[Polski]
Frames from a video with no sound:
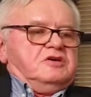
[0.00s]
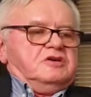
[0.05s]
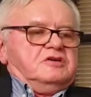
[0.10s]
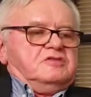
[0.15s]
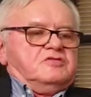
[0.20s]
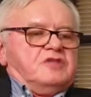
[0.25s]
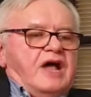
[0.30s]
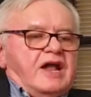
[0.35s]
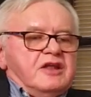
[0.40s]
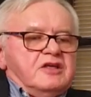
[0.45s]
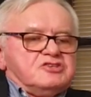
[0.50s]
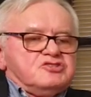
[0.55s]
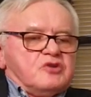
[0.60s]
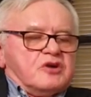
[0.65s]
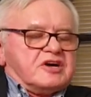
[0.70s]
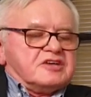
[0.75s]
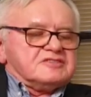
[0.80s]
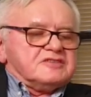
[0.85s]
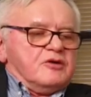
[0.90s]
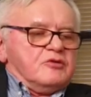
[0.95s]
no ale się
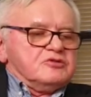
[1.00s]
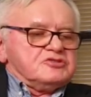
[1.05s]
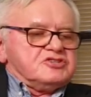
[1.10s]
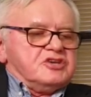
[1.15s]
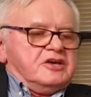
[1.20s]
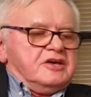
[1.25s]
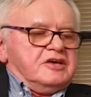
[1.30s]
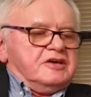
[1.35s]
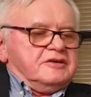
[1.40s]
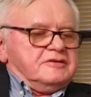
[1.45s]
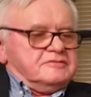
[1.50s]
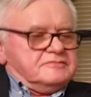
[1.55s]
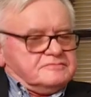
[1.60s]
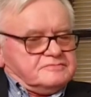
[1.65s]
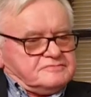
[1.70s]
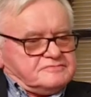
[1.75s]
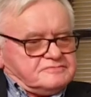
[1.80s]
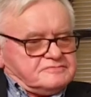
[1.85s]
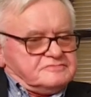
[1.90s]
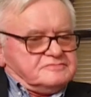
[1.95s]
okazało, że mm,
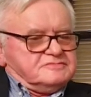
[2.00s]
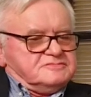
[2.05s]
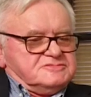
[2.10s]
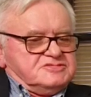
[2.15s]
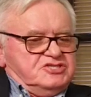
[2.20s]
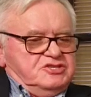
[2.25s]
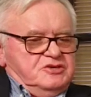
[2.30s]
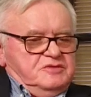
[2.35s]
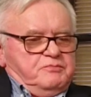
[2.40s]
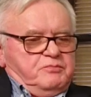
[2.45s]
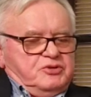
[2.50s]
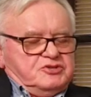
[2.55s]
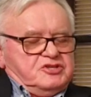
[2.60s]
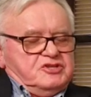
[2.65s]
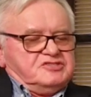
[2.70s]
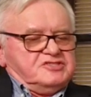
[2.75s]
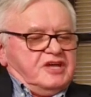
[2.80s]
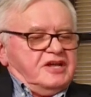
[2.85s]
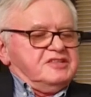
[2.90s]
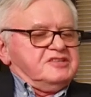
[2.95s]
ci
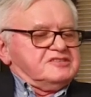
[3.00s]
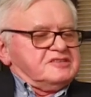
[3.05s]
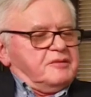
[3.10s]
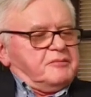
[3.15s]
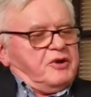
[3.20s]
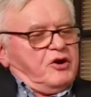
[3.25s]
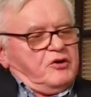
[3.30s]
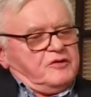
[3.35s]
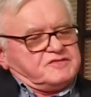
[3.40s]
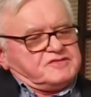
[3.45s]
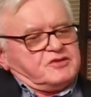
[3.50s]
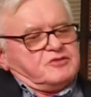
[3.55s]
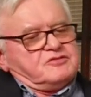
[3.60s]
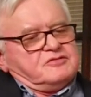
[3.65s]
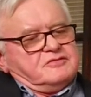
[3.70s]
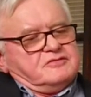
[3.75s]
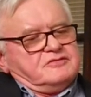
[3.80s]
potencjalni zamachowcy